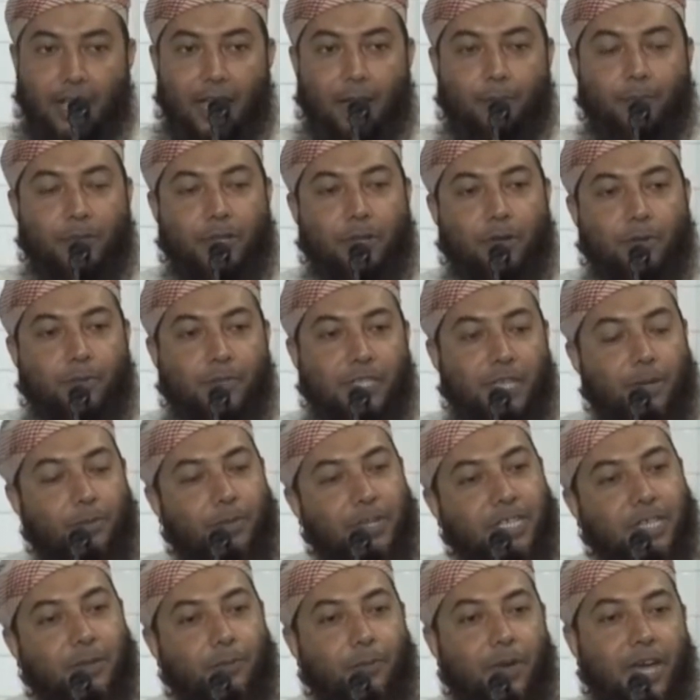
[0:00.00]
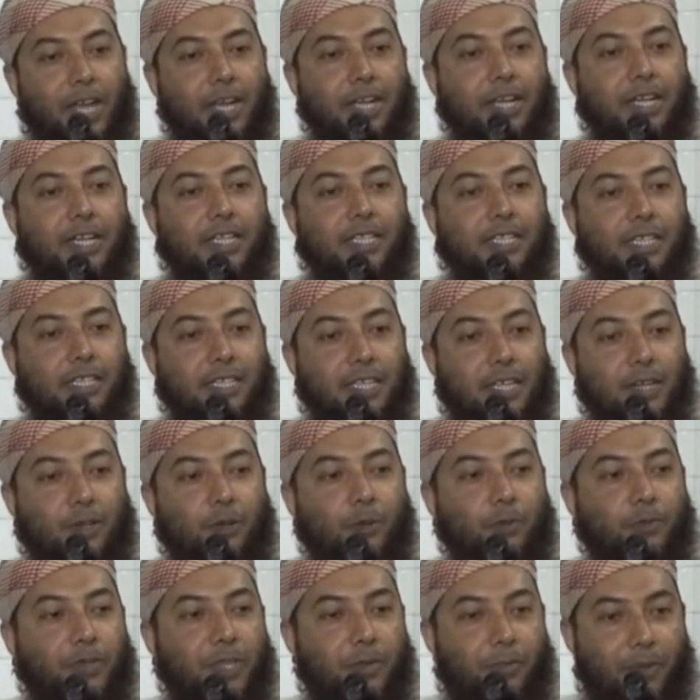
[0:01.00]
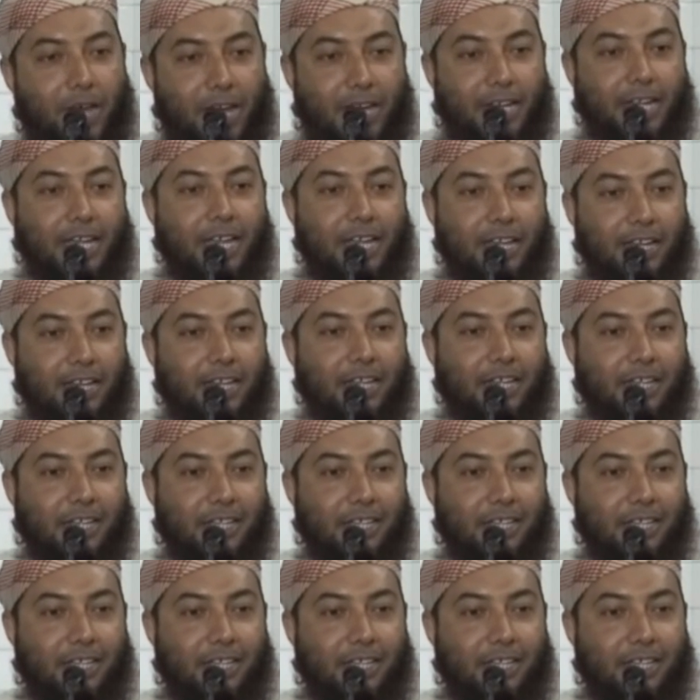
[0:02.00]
আপনি রমজান মাসে পানির নিচে যে ডুবতি পানি খাইলে